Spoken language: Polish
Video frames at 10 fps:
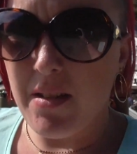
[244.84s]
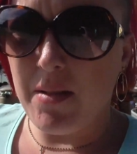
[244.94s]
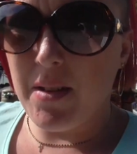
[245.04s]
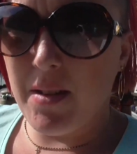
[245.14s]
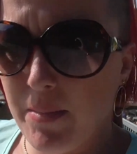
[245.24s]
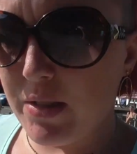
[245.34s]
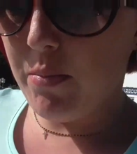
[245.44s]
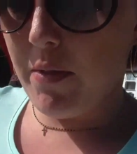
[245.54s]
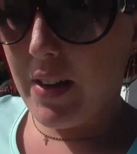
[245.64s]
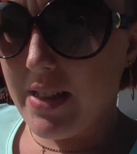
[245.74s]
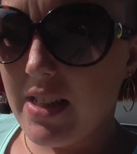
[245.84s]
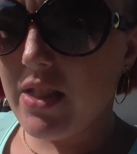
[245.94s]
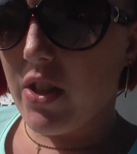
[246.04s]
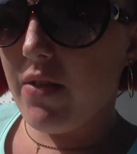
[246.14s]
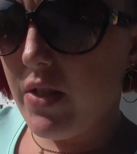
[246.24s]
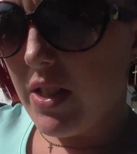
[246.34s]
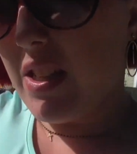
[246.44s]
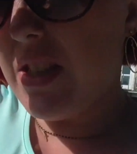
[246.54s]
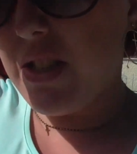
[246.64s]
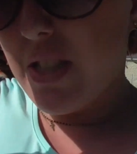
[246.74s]
E, byliśmy w katedrze,
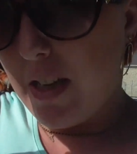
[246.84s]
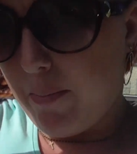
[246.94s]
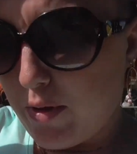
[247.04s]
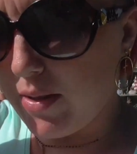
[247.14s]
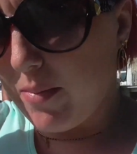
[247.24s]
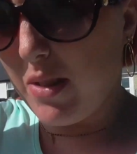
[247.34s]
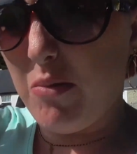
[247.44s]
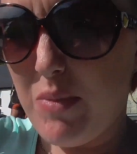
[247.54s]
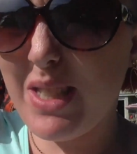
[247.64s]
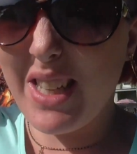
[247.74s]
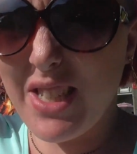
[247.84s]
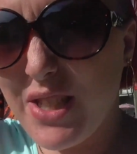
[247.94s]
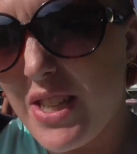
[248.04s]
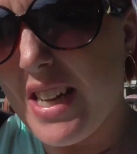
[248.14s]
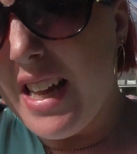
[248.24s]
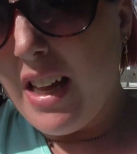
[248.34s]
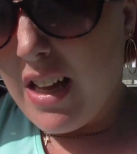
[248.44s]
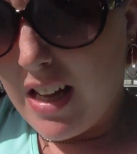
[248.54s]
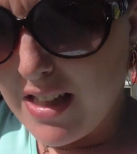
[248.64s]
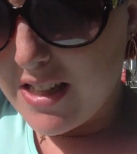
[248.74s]
widzieliście, potem byliśmy zjeść,
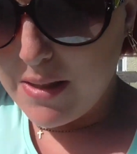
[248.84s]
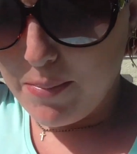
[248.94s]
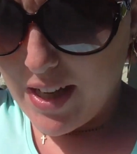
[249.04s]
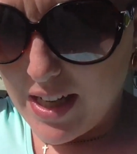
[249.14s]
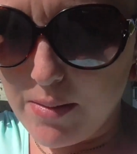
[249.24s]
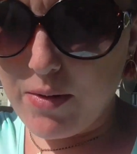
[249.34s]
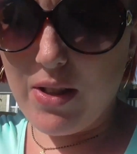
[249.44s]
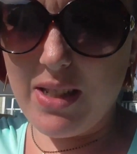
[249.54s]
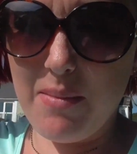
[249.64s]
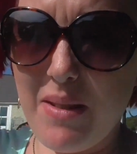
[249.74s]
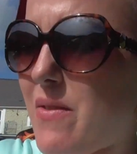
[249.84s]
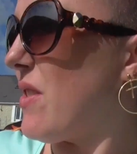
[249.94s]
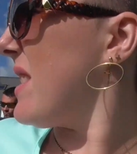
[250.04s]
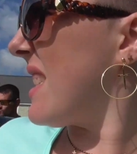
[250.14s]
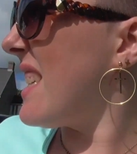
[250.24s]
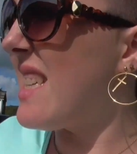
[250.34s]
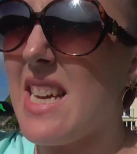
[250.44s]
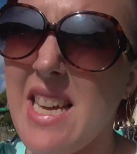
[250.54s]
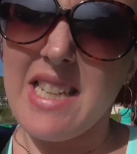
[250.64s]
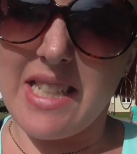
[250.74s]
a teraz pojechaliśmy do następnej wioski.
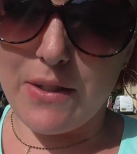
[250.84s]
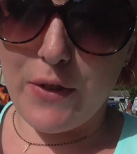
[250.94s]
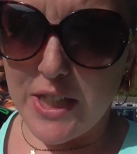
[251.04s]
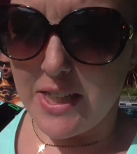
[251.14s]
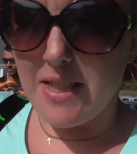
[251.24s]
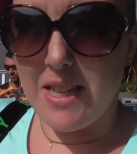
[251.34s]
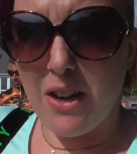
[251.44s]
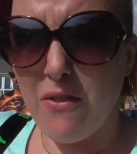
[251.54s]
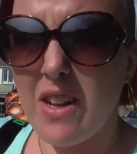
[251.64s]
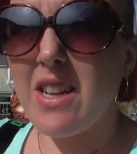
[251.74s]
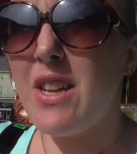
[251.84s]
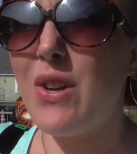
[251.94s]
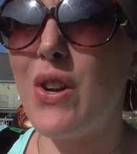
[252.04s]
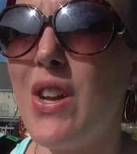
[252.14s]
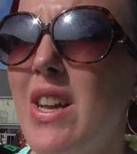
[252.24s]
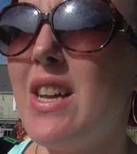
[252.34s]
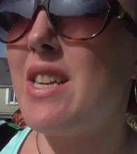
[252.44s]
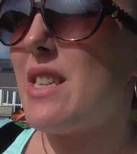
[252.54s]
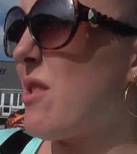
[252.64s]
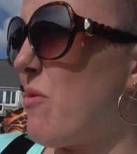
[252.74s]
Nazywa się Salwa.
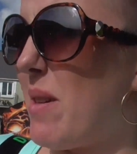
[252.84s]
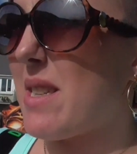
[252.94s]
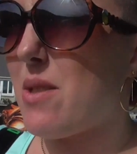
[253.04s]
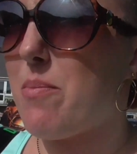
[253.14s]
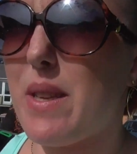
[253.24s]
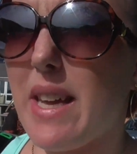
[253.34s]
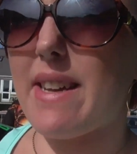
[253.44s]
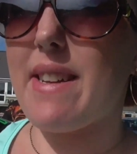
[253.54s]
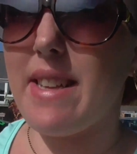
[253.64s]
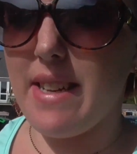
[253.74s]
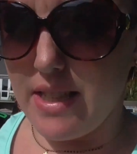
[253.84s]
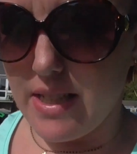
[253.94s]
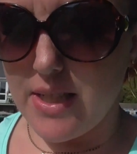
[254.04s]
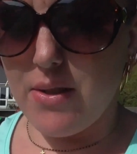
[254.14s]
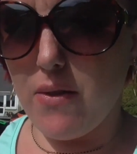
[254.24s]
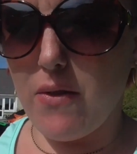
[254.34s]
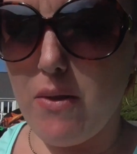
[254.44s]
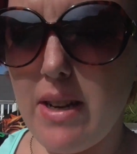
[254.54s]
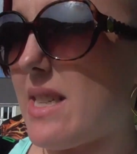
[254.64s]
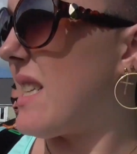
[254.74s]
Jest tu bardzo pięknie i jest to w
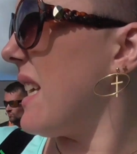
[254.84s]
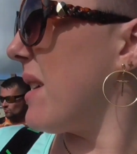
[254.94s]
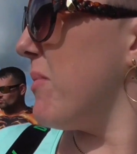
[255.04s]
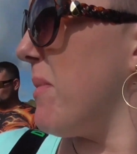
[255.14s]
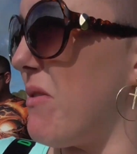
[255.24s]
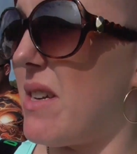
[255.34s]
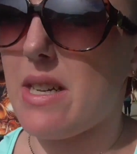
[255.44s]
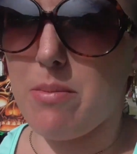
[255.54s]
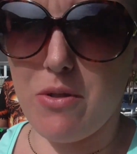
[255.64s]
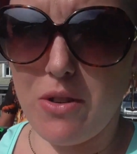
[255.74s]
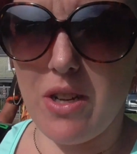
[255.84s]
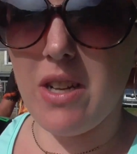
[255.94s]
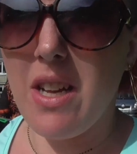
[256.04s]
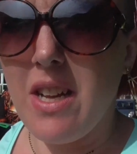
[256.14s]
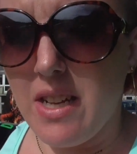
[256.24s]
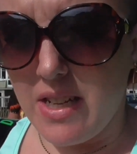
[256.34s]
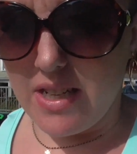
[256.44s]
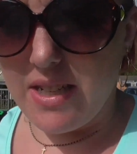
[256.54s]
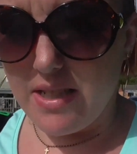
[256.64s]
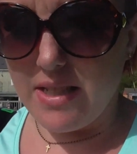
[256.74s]
ogóle taki jakby mały herbor
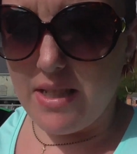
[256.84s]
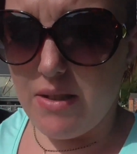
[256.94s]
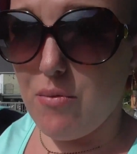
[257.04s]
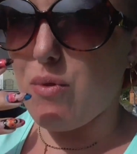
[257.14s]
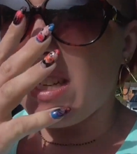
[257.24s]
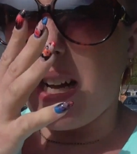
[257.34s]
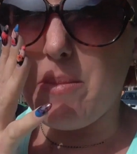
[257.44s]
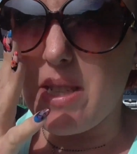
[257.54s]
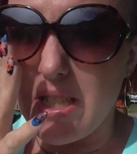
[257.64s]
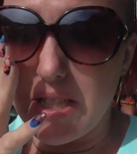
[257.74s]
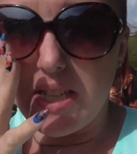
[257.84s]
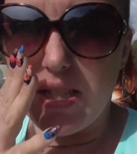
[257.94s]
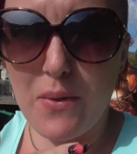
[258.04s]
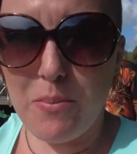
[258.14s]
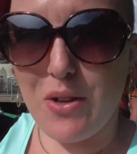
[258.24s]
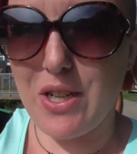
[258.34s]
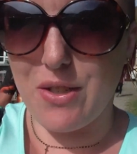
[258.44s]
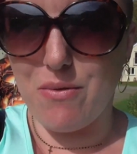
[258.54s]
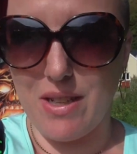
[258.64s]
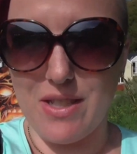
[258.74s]
e, z łódkami, także zaraz Wam
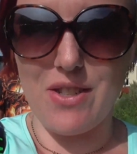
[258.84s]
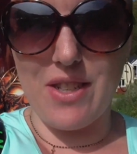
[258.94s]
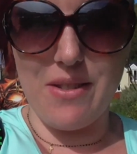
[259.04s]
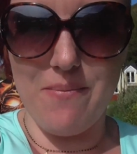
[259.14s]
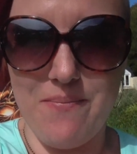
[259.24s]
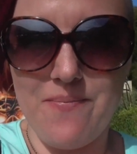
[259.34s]
pokażę łódeczki.